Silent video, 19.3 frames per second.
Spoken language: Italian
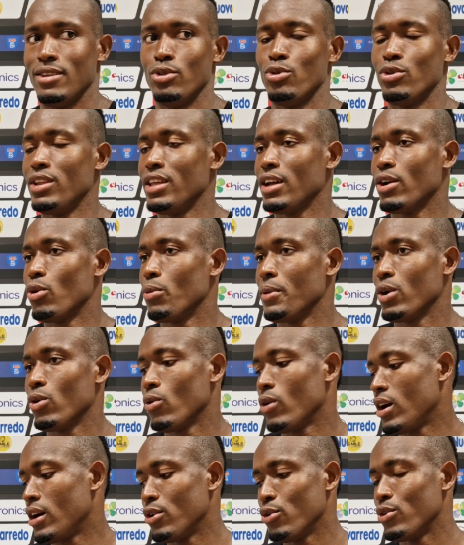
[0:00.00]
non è come
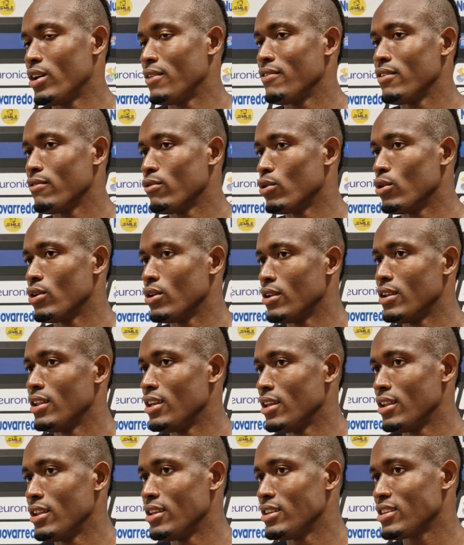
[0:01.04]
qua, non avevo
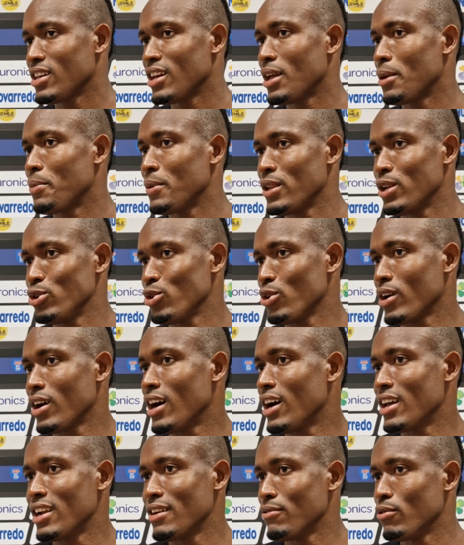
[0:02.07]
le, le, scarpe da giocare,